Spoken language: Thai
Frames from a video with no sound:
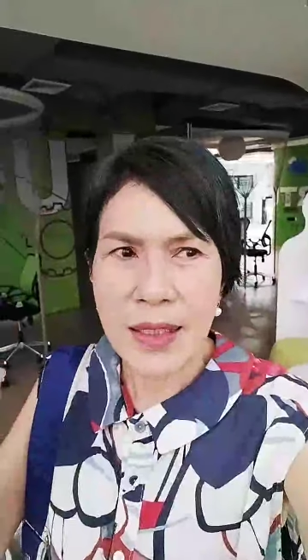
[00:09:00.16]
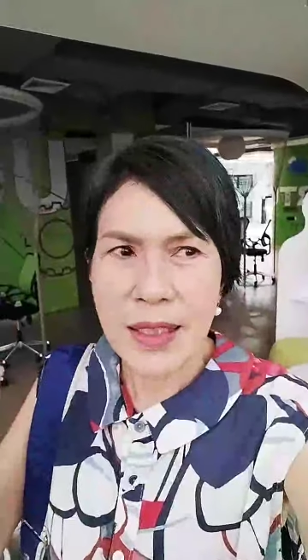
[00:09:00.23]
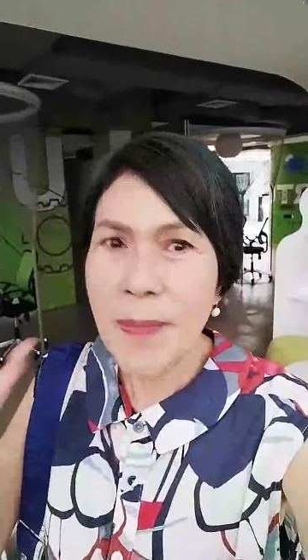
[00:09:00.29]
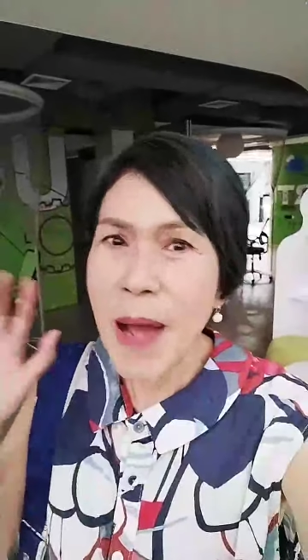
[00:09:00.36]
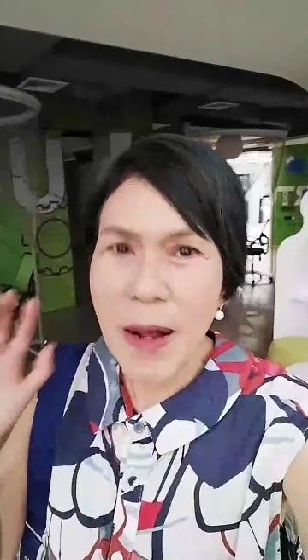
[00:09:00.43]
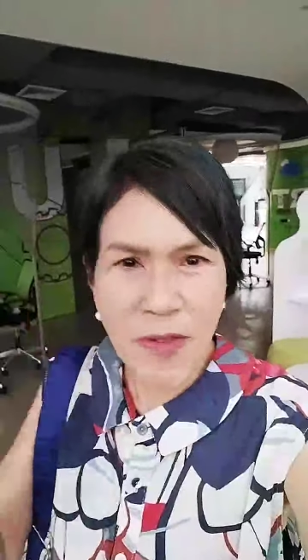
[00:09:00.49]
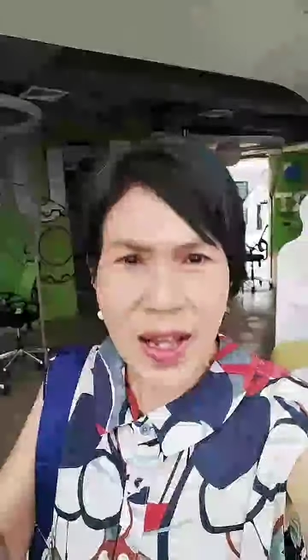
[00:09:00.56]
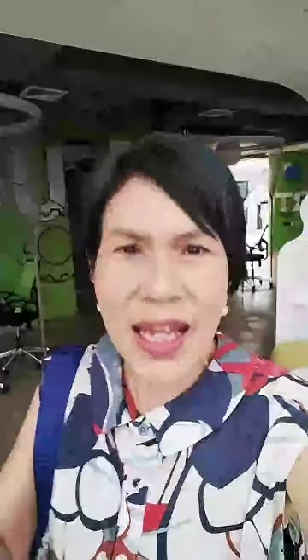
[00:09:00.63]
ส
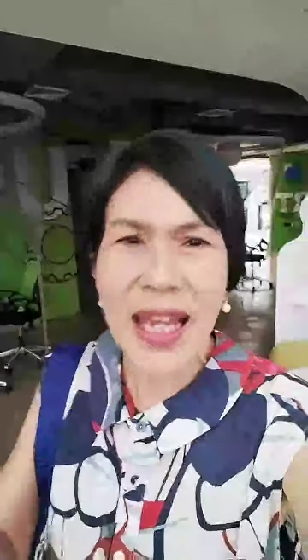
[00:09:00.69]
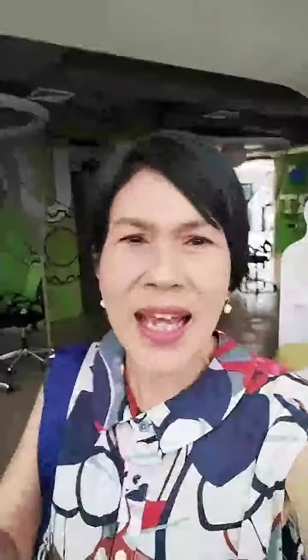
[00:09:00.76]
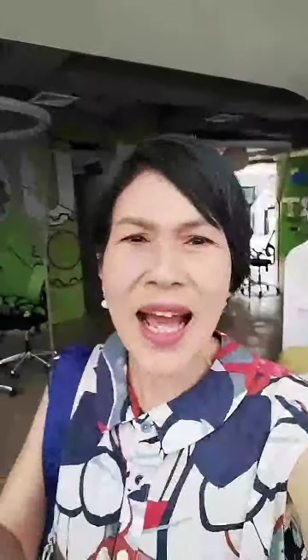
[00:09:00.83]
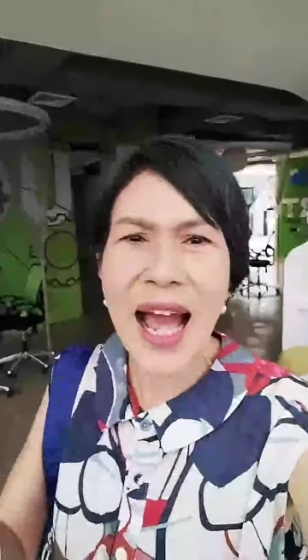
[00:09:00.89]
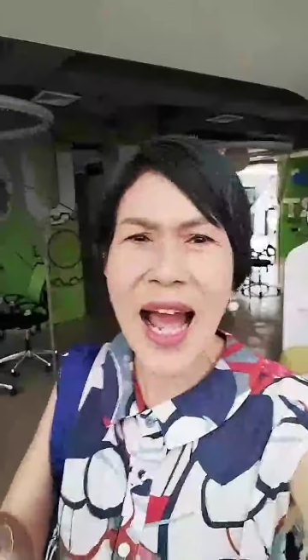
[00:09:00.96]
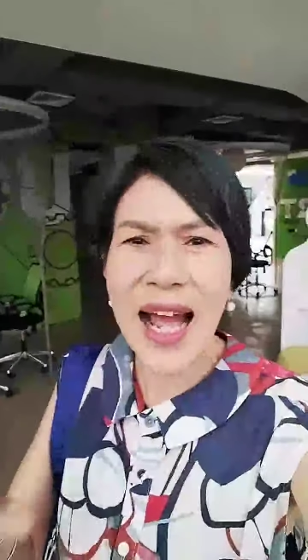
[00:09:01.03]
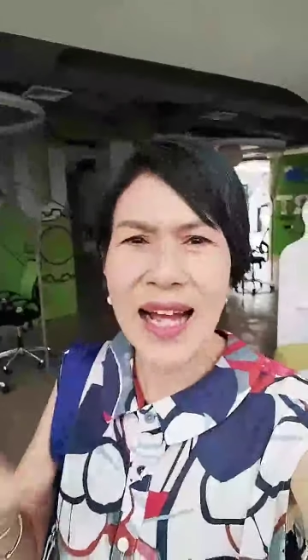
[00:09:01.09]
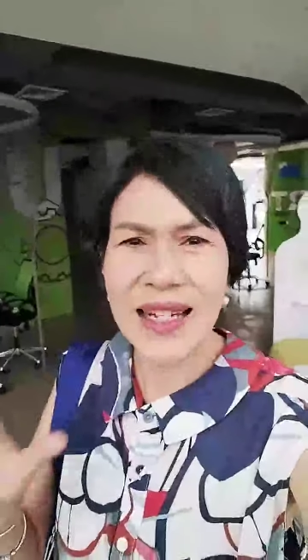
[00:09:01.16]
มัครฟรี
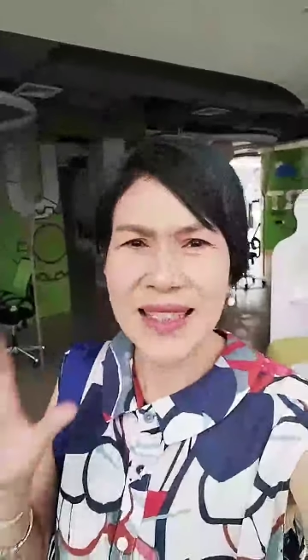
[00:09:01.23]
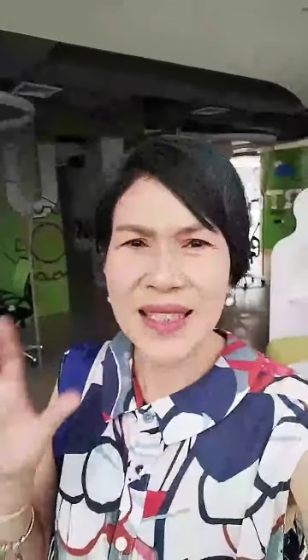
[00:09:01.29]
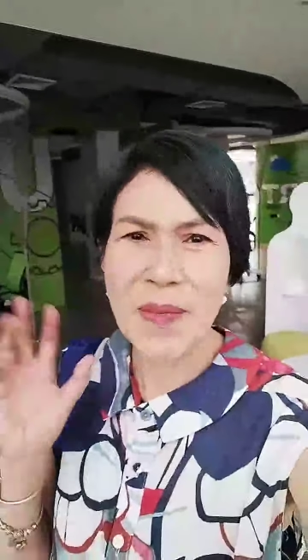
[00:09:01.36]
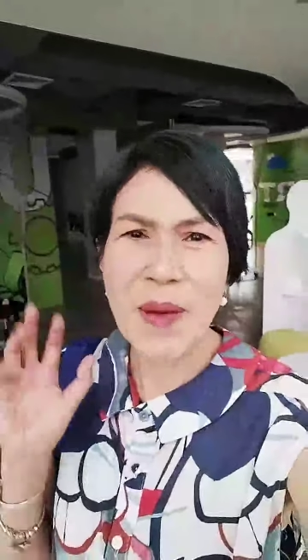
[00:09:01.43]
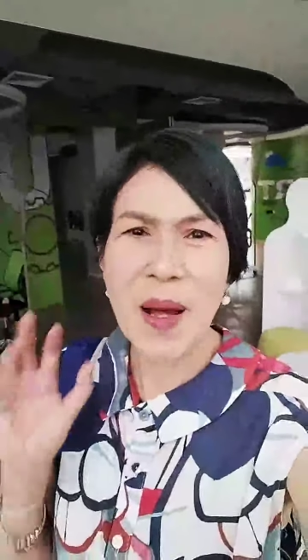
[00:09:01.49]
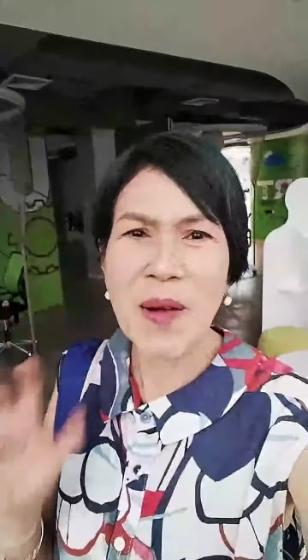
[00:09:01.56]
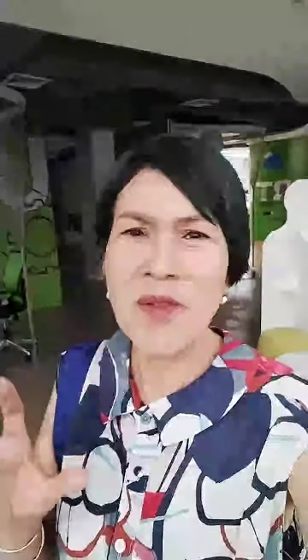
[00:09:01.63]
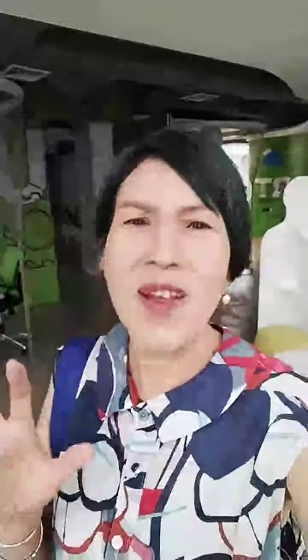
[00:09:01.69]
ค่ะส
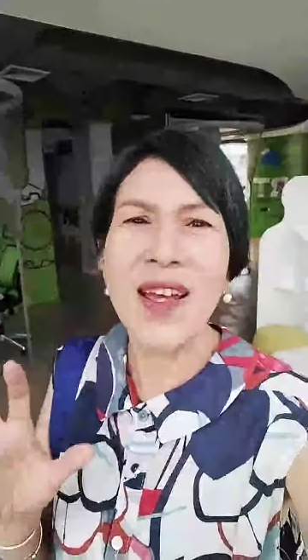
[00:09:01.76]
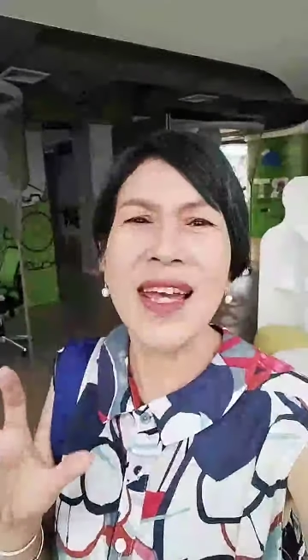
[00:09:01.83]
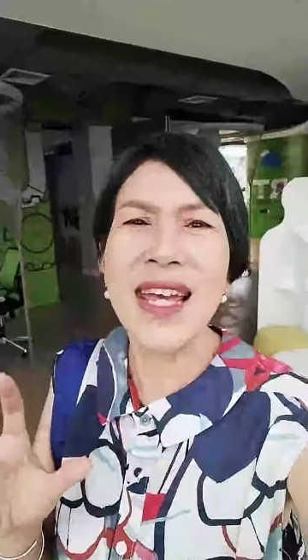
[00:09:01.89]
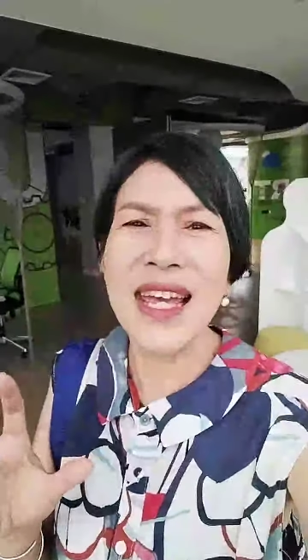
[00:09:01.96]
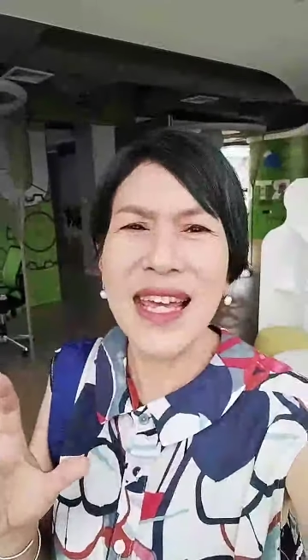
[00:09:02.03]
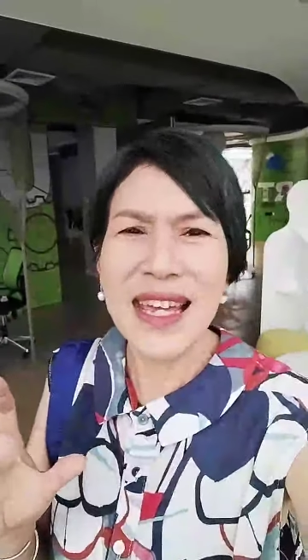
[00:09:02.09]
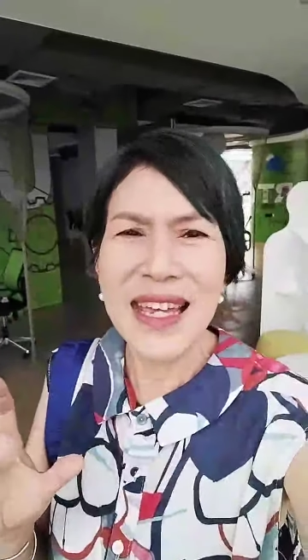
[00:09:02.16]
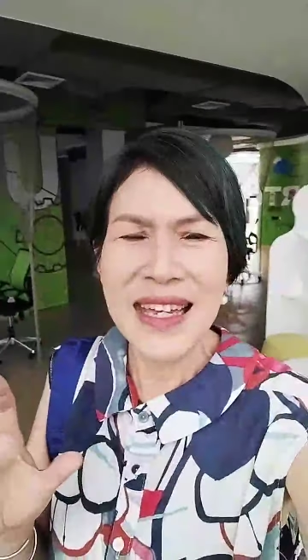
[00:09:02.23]
มัครฟรี
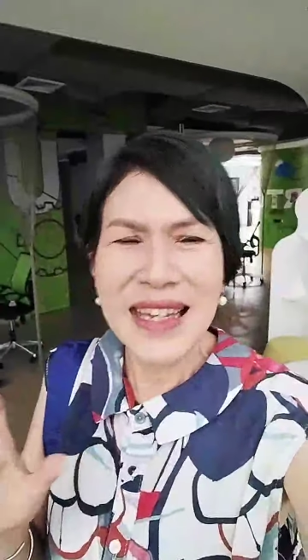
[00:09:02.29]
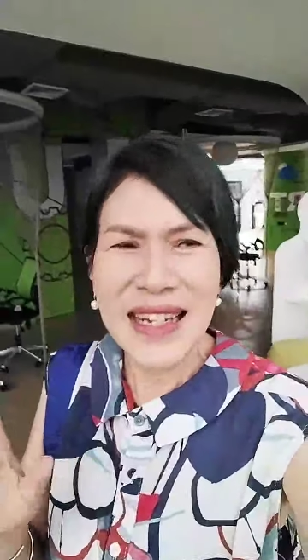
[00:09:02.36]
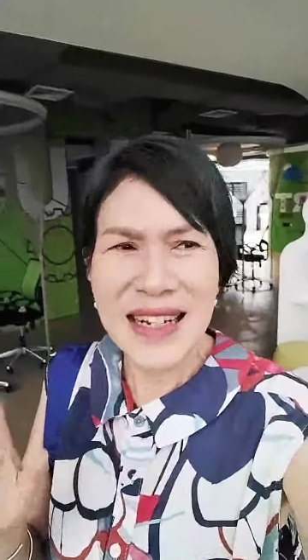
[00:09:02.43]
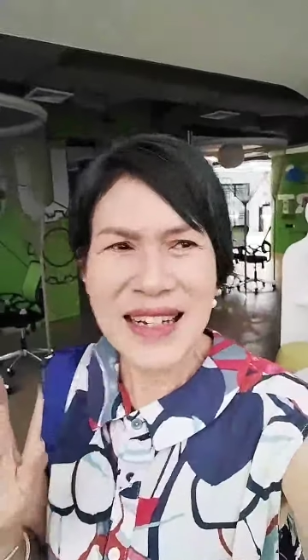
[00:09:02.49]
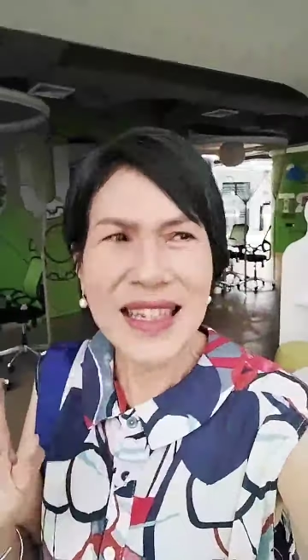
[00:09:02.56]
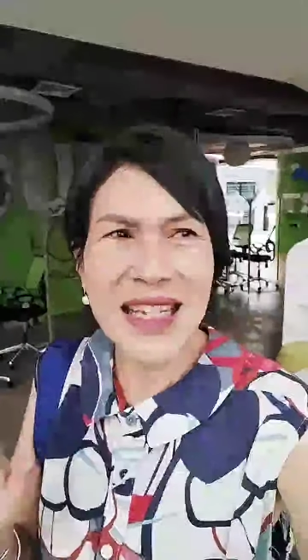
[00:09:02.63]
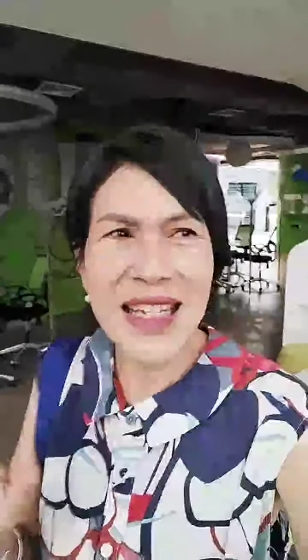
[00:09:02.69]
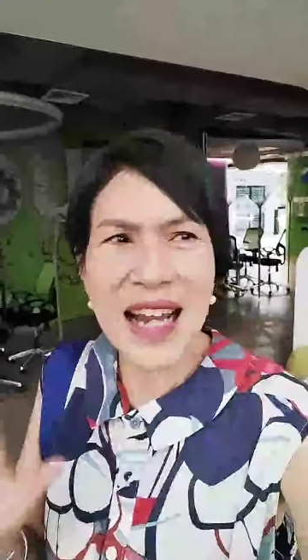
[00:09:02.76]
ก็